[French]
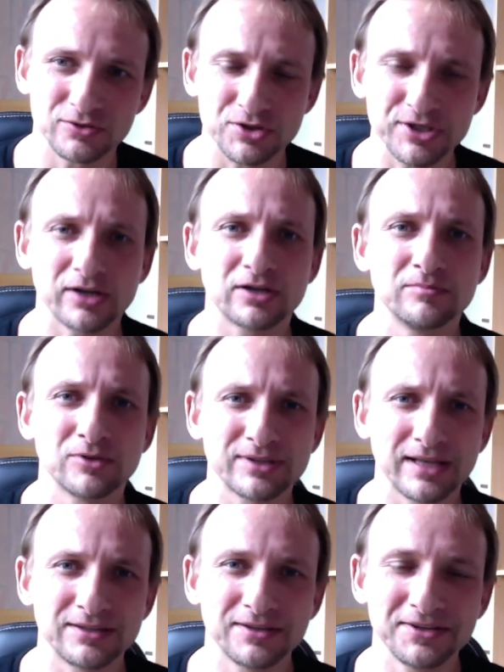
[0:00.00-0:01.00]
ce cher
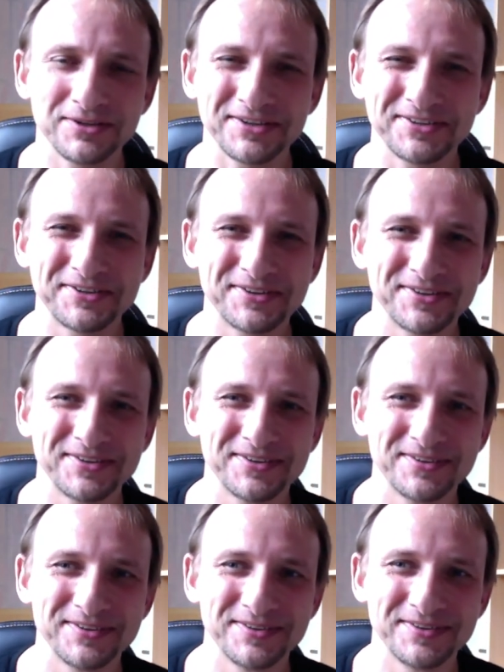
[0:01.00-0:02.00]
commentateur,
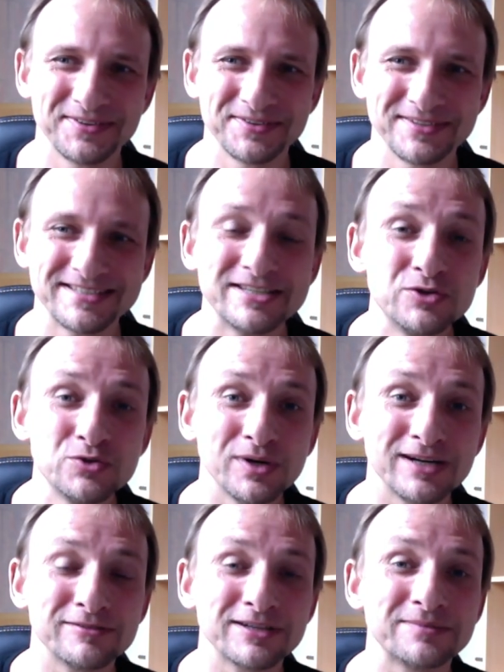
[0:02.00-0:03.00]
six
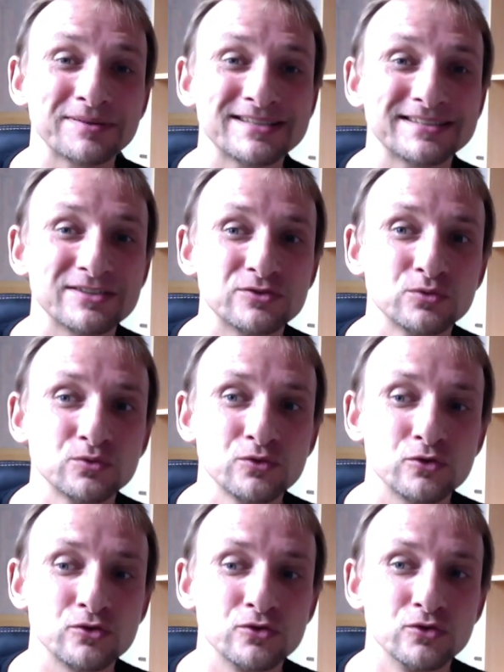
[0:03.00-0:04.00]
jours avant la prestation,
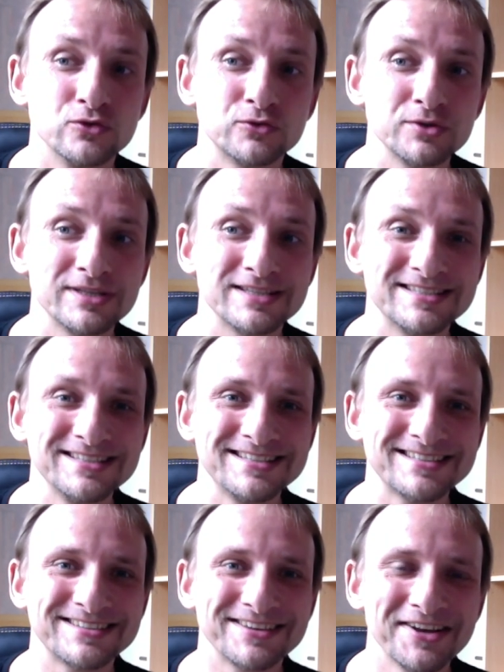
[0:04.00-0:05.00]
se
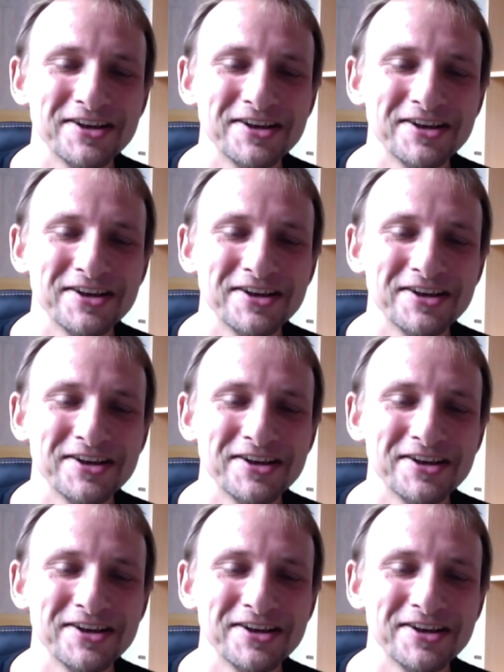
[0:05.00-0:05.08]
désiste